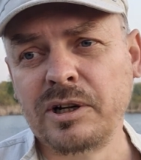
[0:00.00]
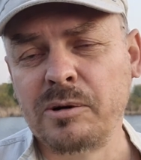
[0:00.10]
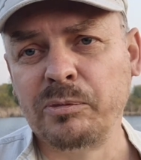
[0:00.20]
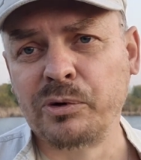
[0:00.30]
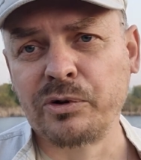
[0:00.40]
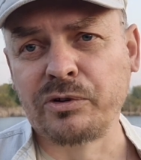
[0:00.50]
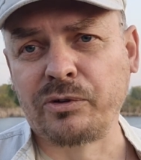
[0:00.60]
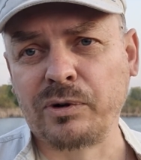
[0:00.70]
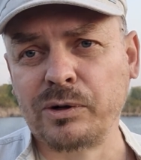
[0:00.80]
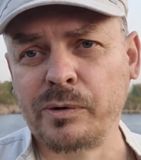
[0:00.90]

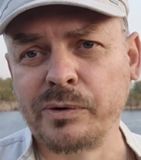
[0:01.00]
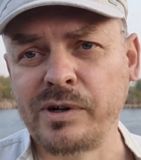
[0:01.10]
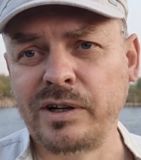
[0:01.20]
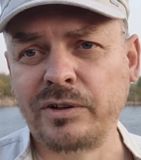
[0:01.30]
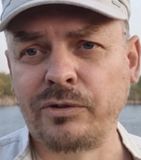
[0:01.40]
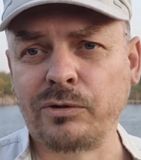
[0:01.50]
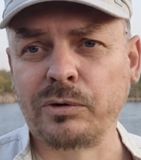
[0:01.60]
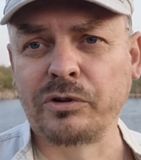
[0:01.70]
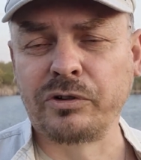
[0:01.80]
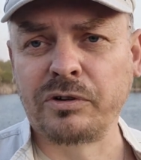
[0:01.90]
множества, огромного
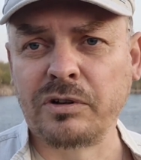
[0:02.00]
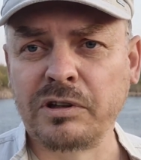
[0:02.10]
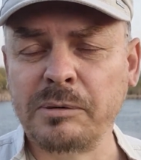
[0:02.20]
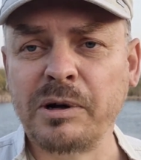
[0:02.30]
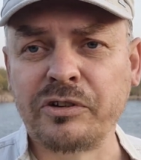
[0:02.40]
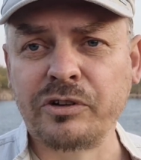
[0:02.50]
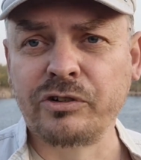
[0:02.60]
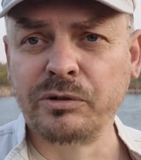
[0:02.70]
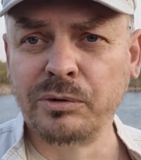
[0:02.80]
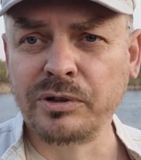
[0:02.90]
количества домашних
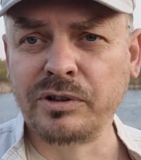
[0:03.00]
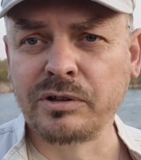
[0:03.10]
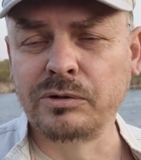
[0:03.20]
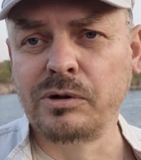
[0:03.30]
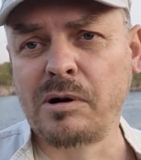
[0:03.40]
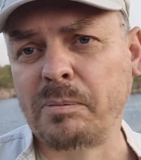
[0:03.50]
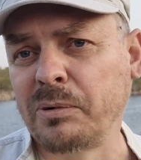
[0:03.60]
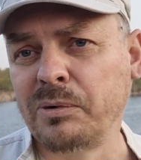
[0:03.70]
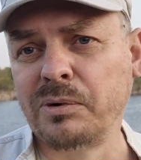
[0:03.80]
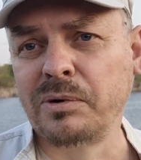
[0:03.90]
животных, но
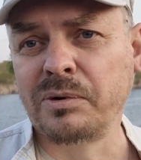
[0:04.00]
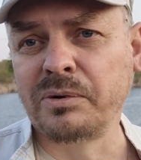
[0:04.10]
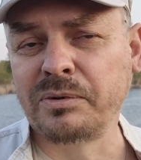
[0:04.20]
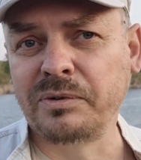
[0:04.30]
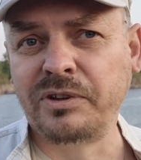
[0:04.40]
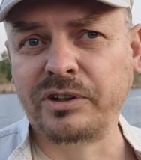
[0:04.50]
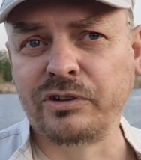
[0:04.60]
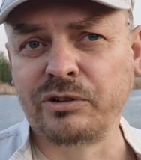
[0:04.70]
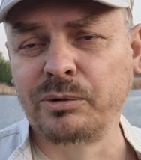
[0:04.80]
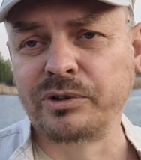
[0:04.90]
про диких
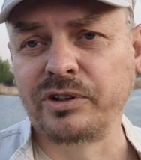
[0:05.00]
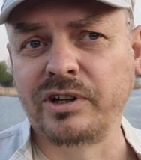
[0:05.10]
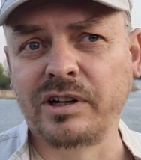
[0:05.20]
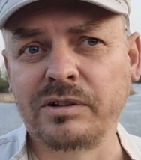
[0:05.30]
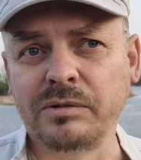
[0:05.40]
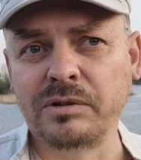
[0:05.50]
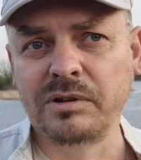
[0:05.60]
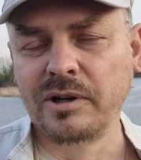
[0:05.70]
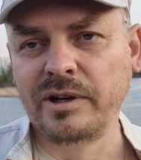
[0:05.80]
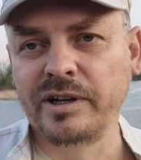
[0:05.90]
животных я,
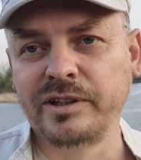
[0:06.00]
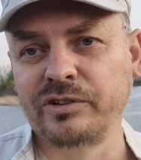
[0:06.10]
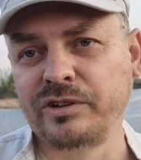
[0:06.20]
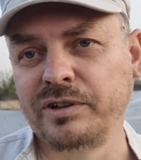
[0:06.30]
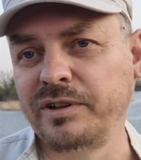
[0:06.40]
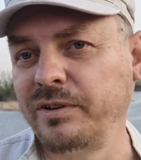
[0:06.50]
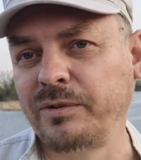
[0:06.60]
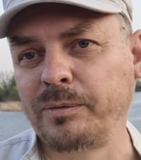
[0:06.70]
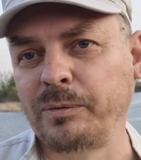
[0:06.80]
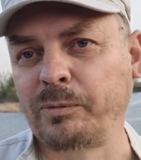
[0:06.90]
я даже и
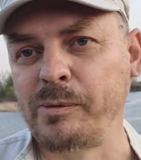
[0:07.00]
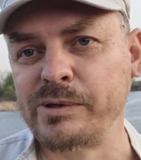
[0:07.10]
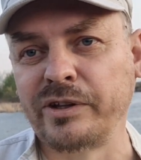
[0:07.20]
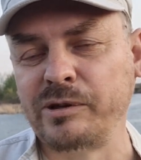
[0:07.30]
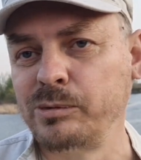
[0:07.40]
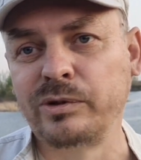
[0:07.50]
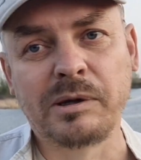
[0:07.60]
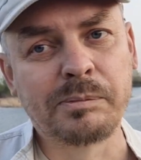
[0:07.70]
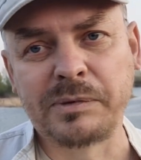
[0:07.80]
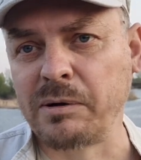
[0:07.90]
вспоминать не буду,
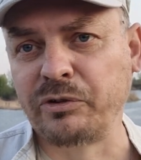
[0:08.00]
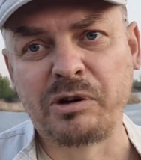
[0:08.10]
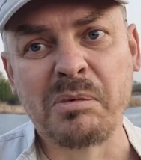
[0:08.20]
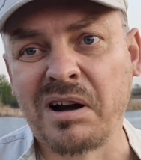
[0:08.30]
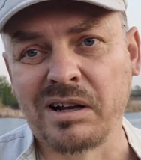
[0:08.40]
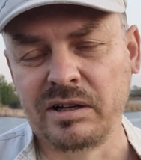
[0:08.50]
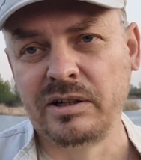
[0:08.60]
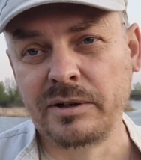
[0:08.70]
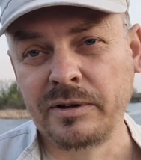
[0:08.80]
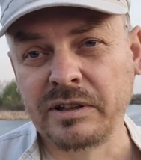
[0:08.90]
там, там вообще мрак,
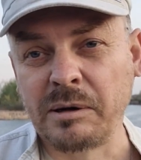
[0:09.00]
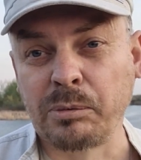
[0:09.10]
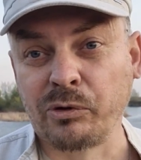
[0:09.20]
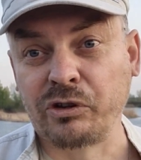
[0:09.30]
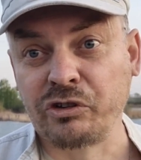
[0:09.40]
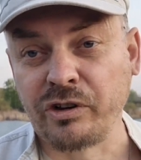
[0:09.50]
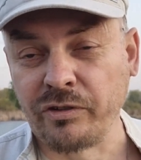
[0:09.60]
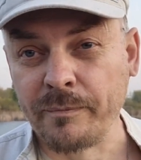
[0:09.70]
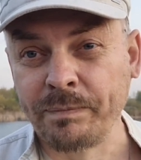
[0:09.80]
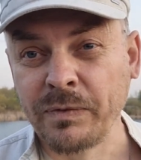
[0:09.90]
там просто жесть.